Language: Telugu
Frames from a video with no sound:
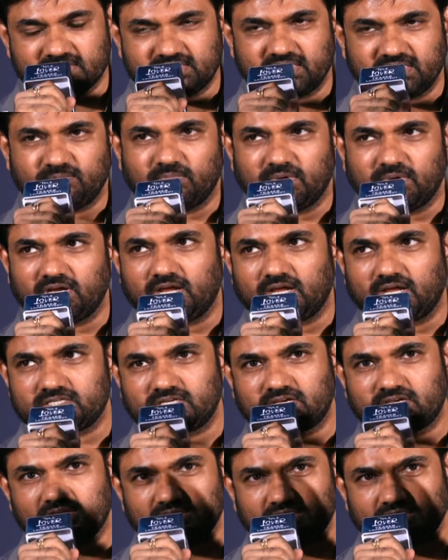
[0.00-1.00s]
సినిమా
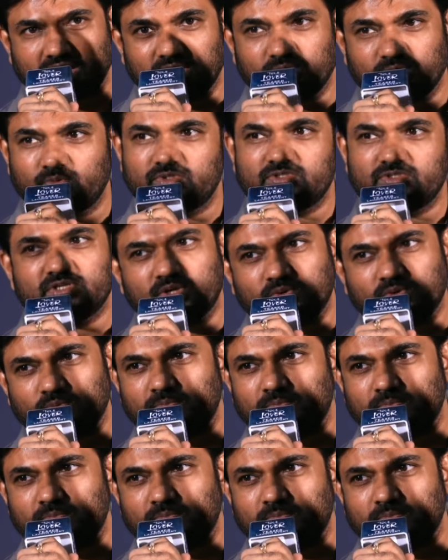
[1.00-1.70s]
యాక్చువల్గా దాని గురించి ఎక్కువ